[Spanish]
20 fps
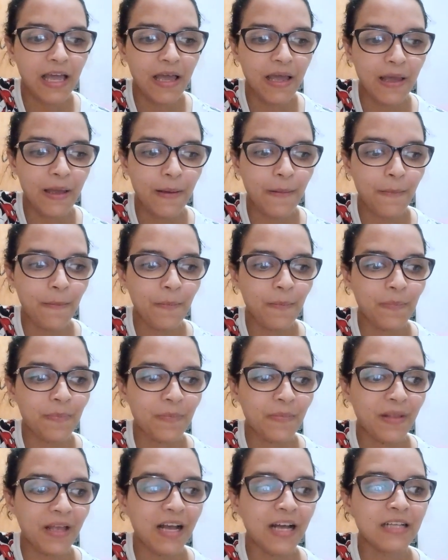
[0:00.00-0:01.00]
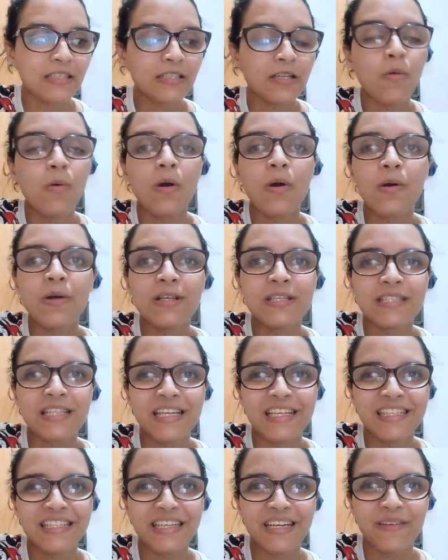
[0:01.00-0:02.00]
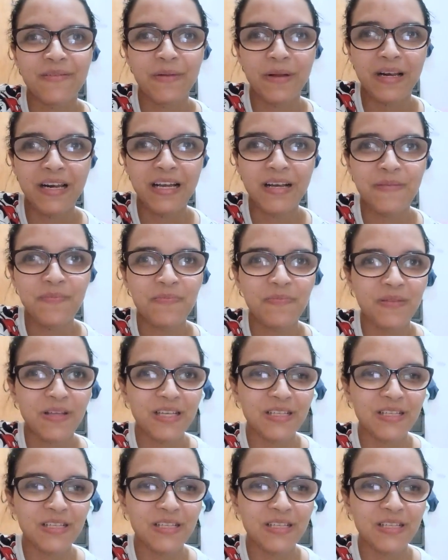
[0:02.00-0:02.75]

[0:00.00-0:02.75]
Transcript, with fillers: em, hacer un juego de señas, ¿verdad?